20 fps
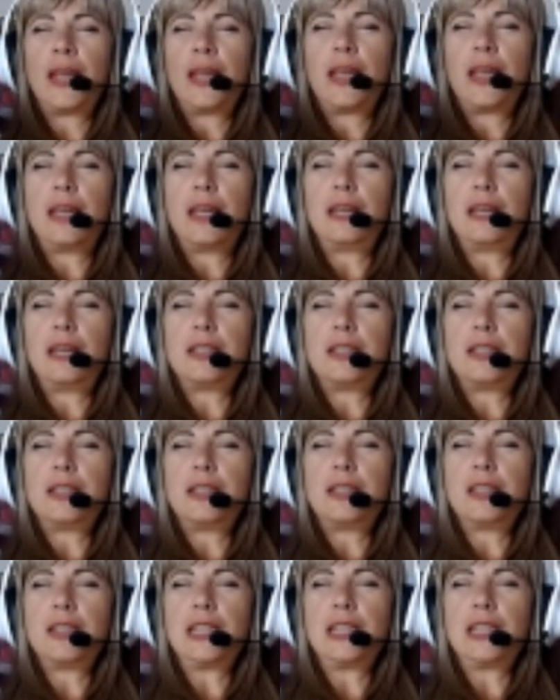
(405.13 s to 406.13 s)
и
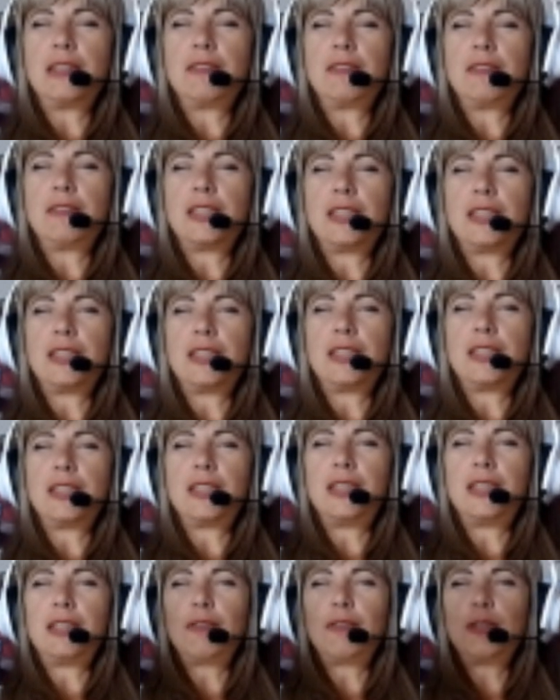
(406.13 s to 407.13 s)
начинается движение
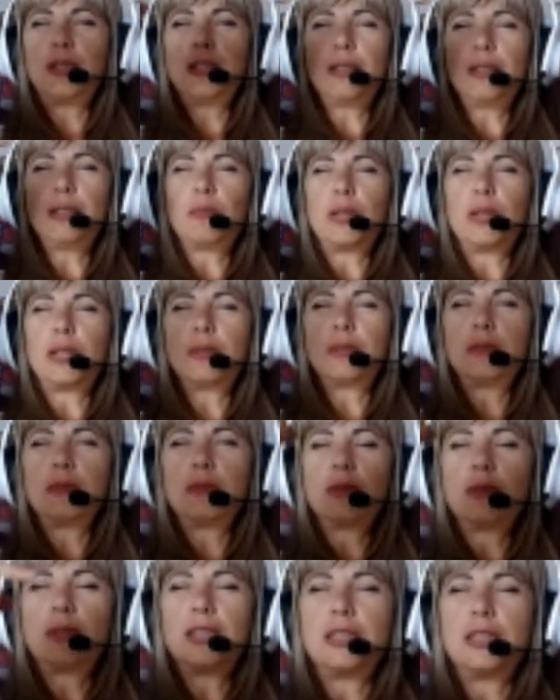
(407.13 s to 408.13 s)
не вот так по кругу
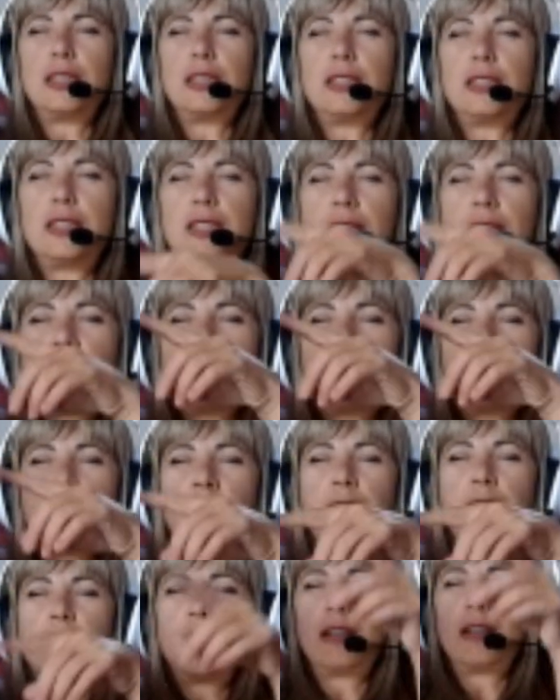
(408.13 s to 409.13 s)
хаотично,
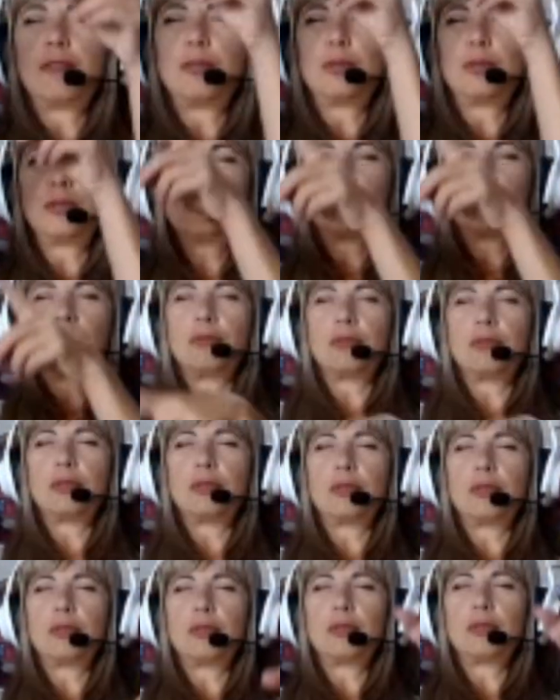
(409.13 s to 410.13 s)
а вот, вот,
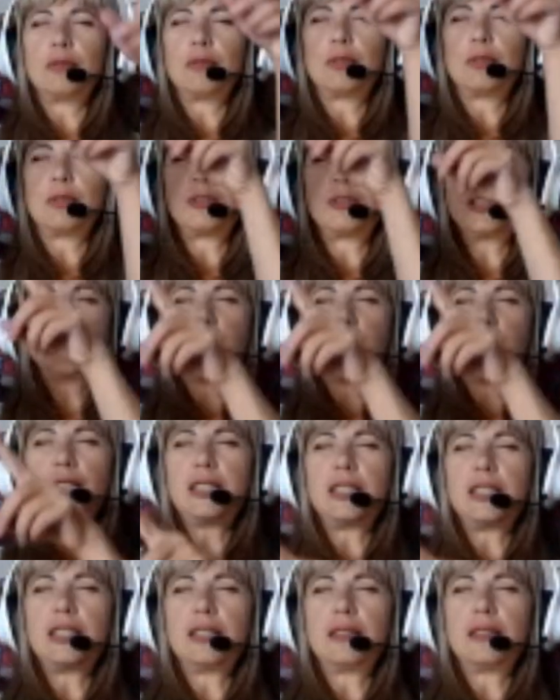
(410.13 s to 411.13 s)
вот, Тур, вот
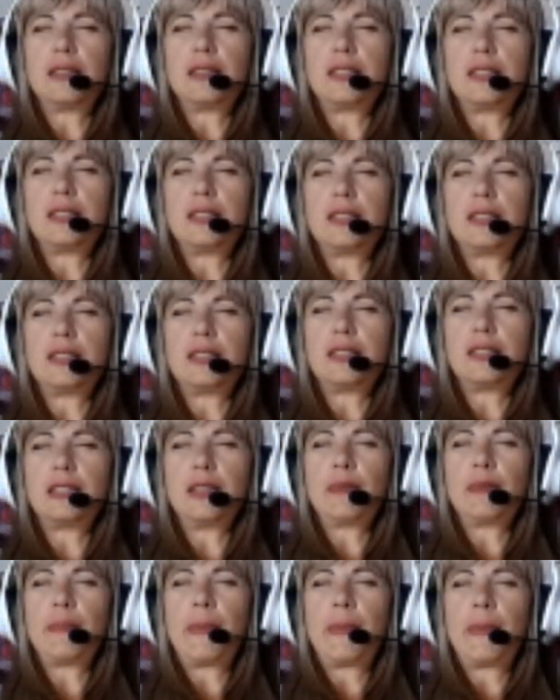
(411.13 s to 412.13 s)
циклично да. начинается
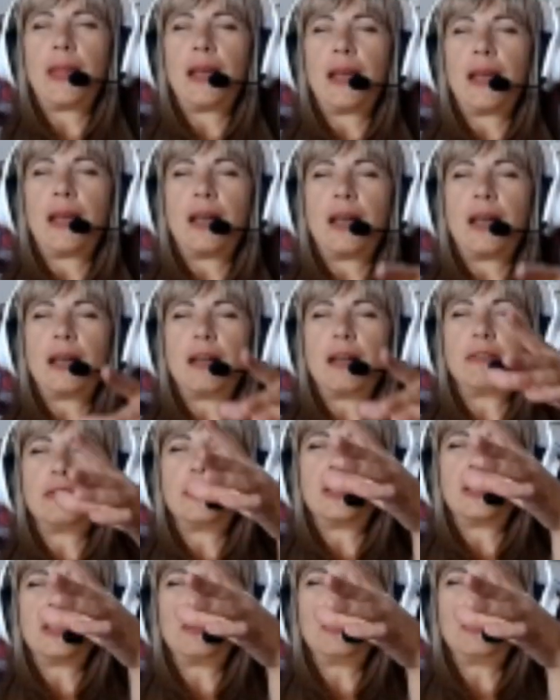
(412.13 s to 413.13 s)
а
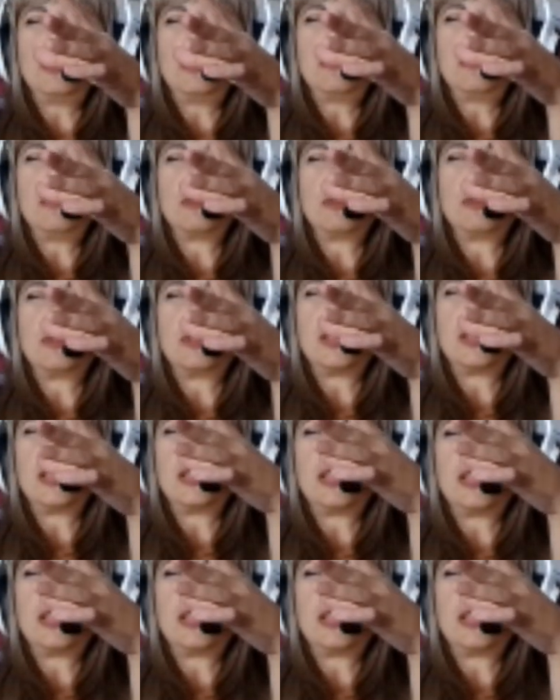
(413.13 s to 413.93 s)
второй, вот эта